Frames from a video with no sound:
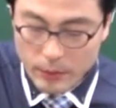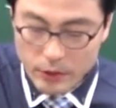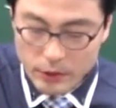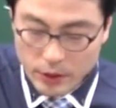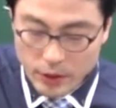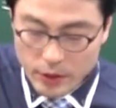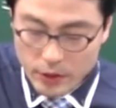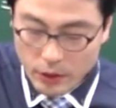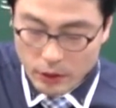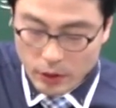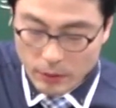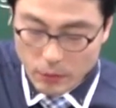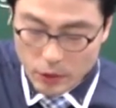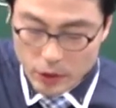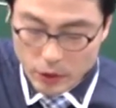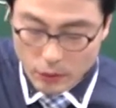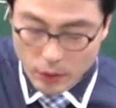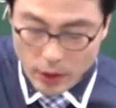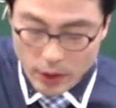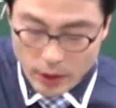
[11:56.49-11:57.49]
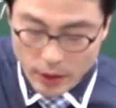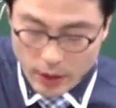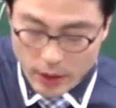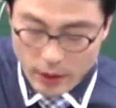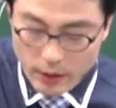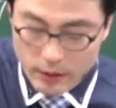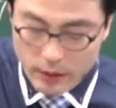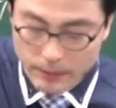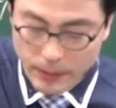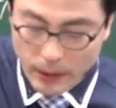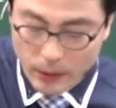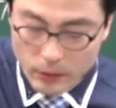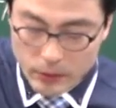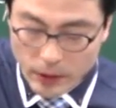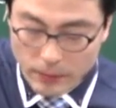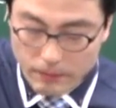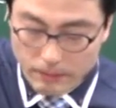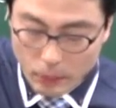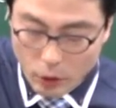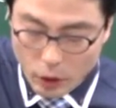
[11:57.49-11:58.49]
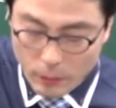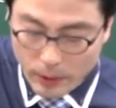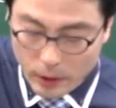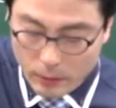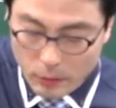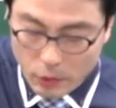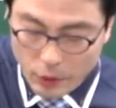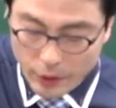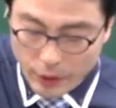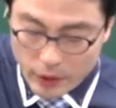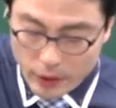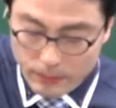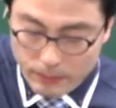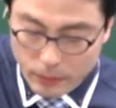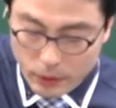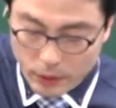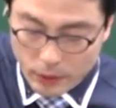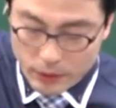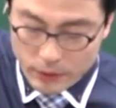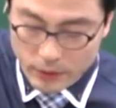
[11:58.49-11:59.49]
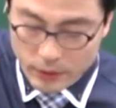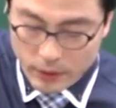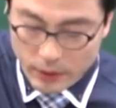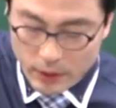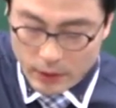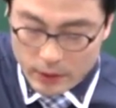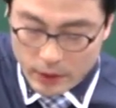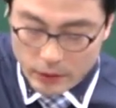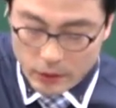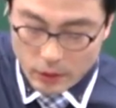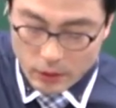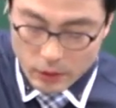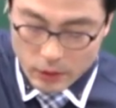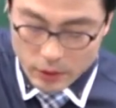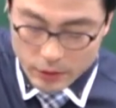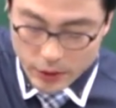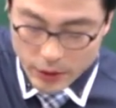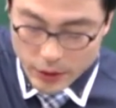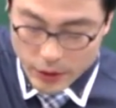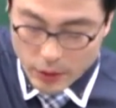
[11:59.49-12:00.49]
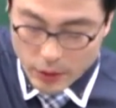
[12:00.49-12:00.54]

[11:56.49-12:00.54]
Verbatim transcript: 먼저 이제 어디 보시는 거니까 그 바로 3번을 바로 볼게요. 3번. 자, 설치